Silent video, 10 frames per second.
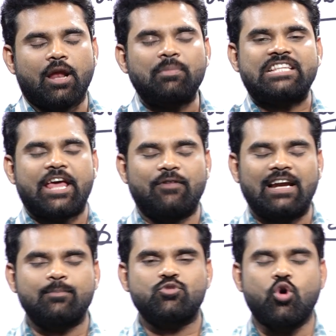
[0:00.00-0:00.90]
నమస్తే
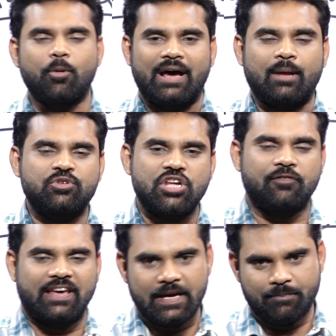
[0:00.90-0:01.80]
వెల్కమ్ టు మనం
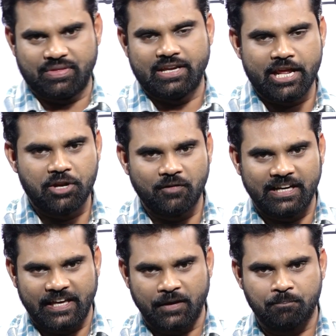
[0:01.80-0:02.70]
టీవీ నేను
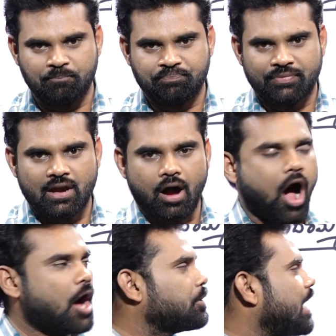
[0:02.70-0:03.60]
వలి
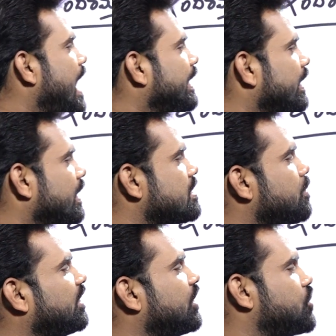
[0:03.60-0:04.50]
ఆరు గ్యారంటీలకు
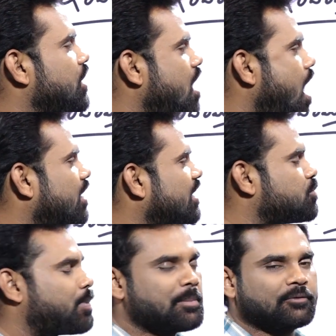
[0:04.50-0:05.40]
సంబంధించి
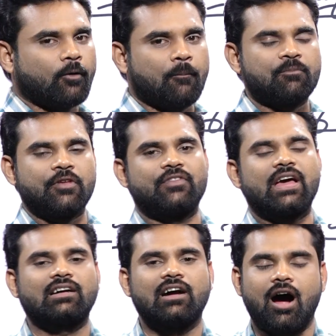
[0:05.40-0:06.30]
కాంగ్రెస్ ప్రభుత్వం
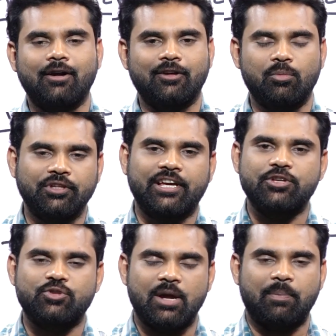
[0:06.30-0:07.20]
వేగంగా అడుగులు
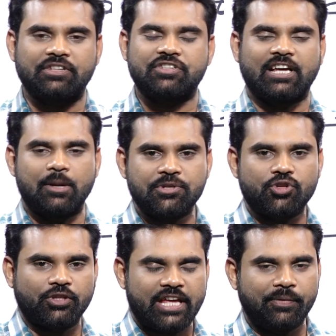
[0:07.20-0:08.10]
ముందుకేస్తున్న పరిస్థితి
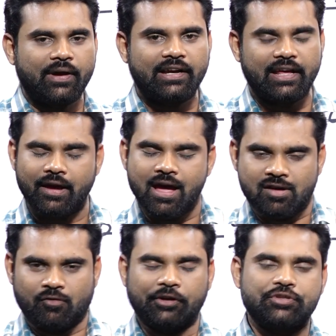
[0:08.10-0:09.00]
కనిపిస్తోంది ఎందుకంటే
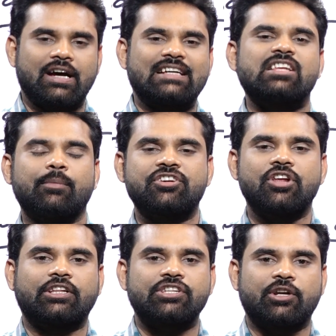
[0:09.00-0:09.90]
వరుసగా
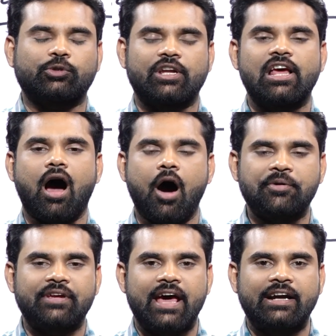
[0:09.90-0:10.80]
సమీక్షలు అయితే జరుగుతున్నాయి
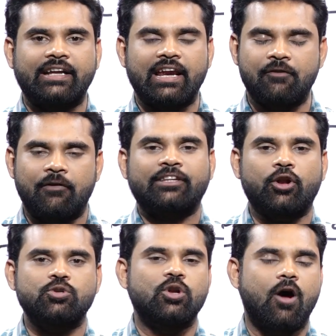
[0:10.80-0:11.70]
ఆరు గ్యారంటీలని వంద
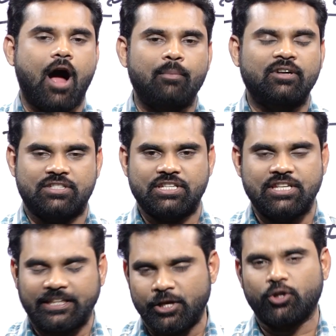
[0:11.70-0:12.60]
రోజుల్లో అమలు
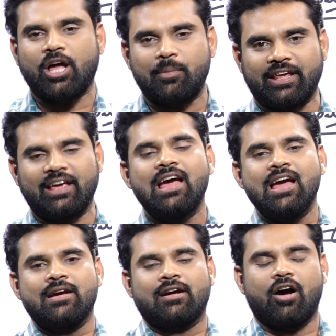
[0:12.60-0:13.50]
చేసి తీరుతామని
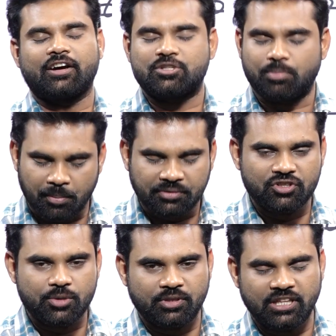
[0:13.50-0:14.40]
కాంగ్రెస్
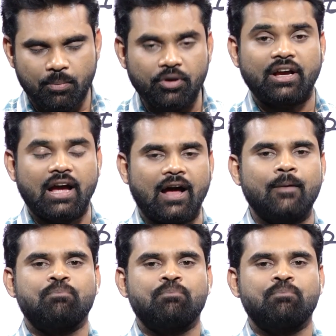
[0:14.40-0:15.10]
ప్రభుత్వం చెప్తుంది ముఖ్యంగా